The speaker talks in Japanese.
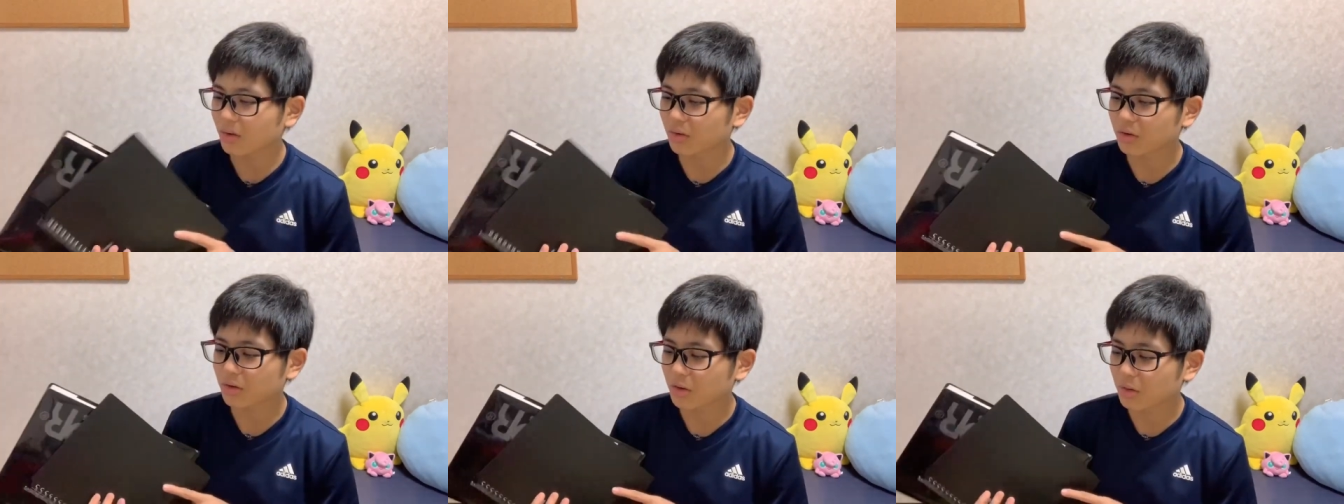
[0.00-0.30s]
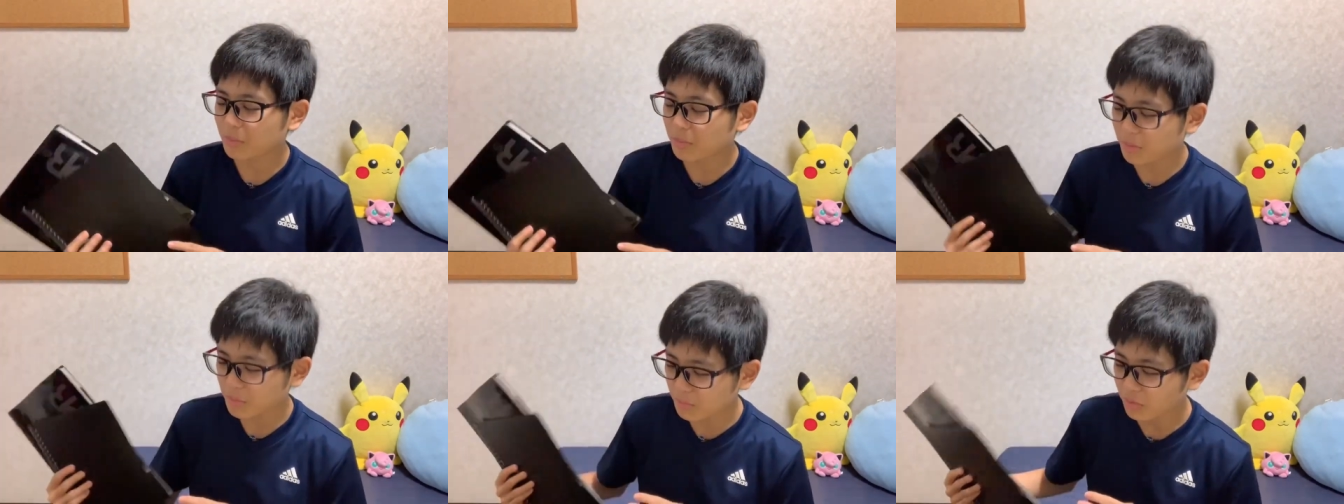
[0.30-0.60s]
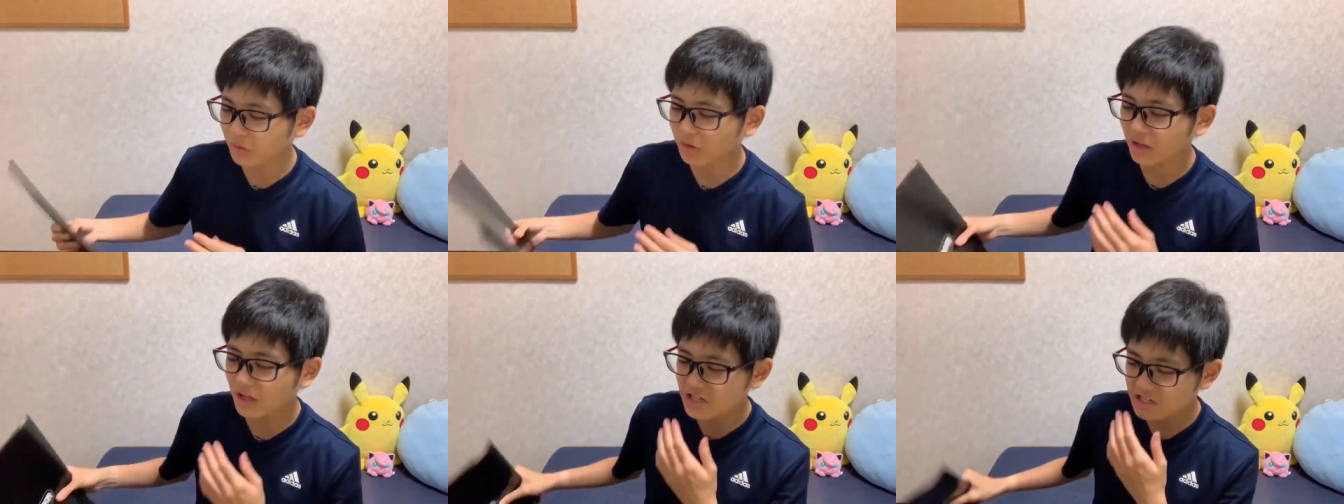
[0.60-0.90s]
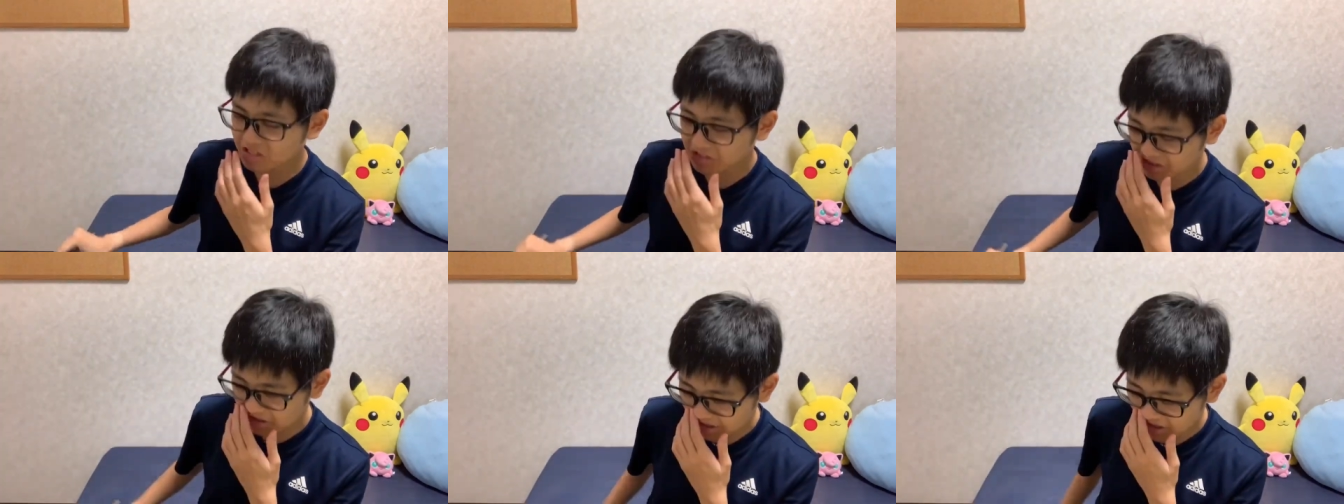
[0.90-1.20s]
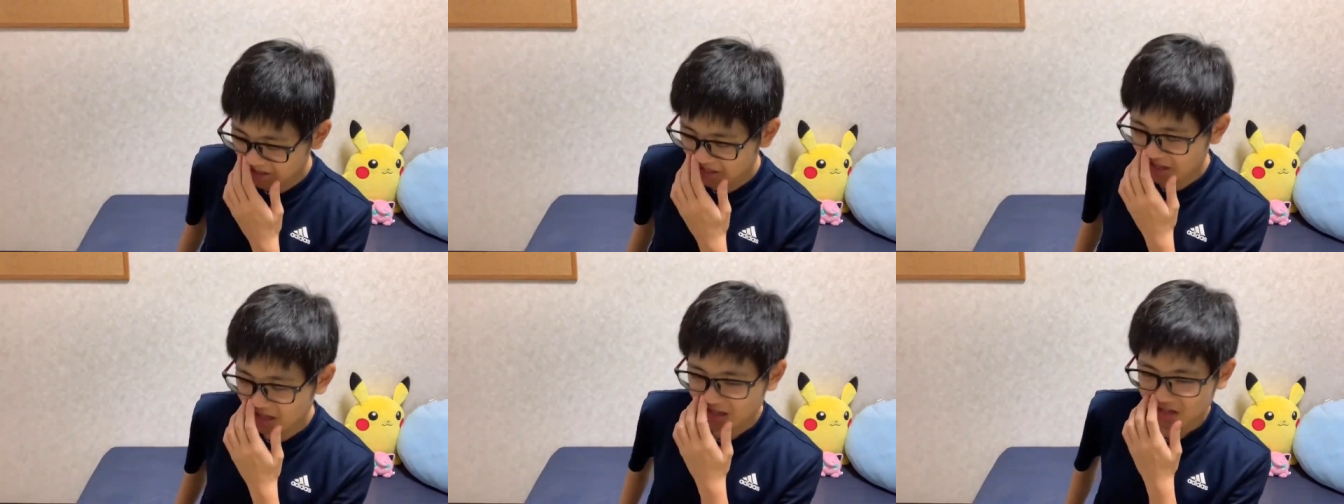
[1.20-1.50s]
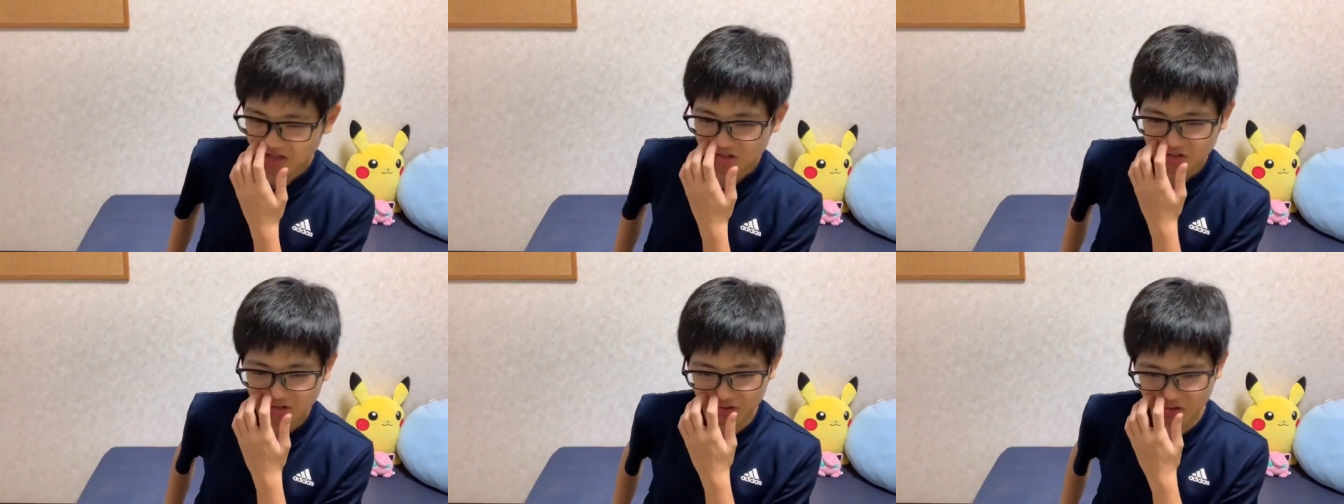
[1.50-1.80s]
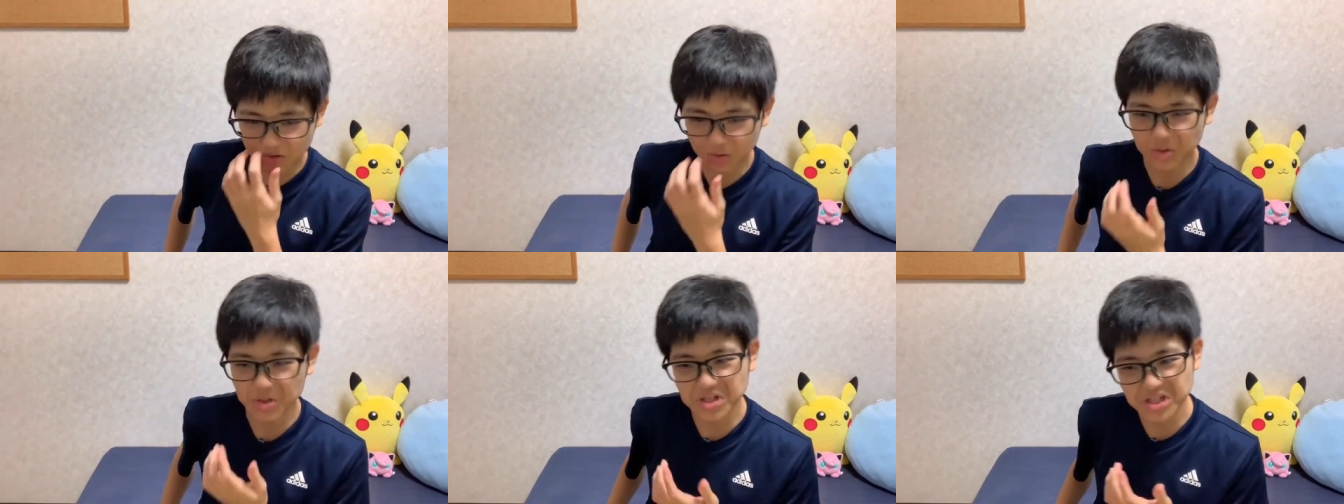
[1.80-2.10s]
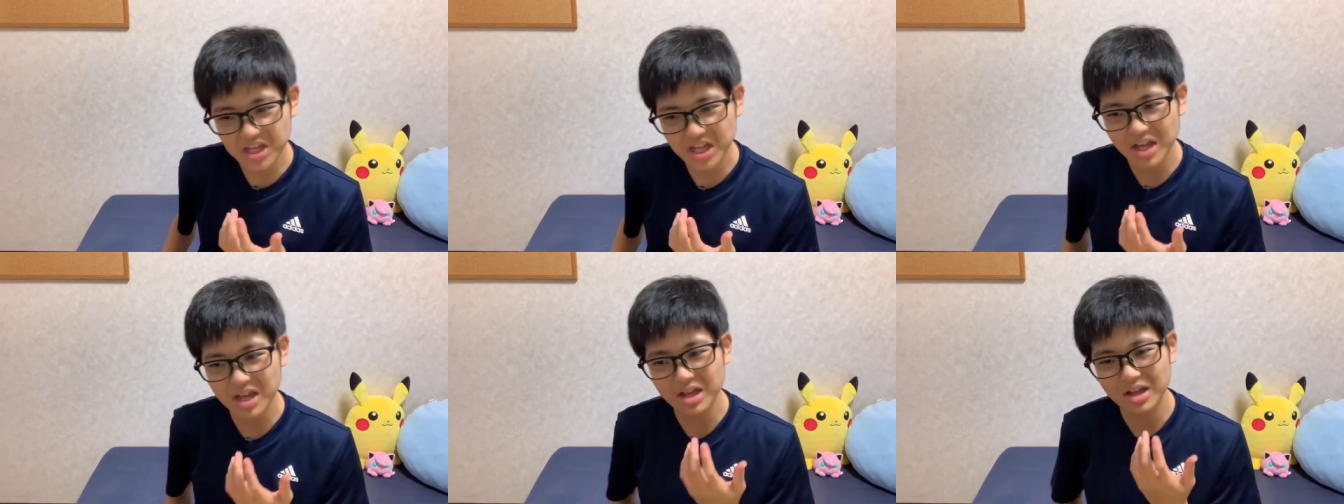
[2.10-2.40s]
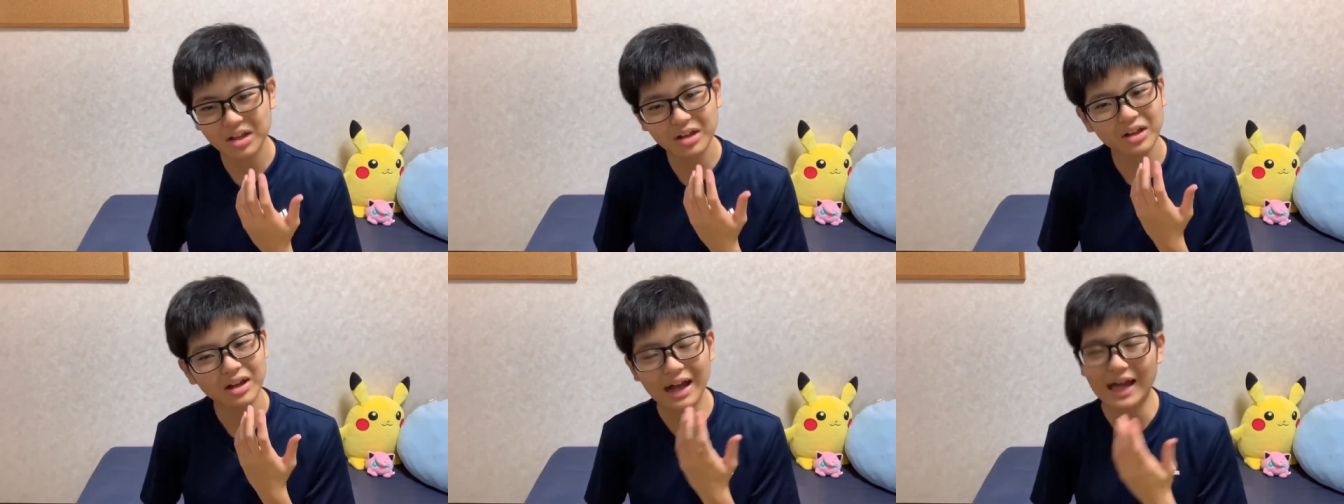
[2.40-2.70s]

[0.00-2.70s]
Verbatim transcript: こういう文房具会社に就職して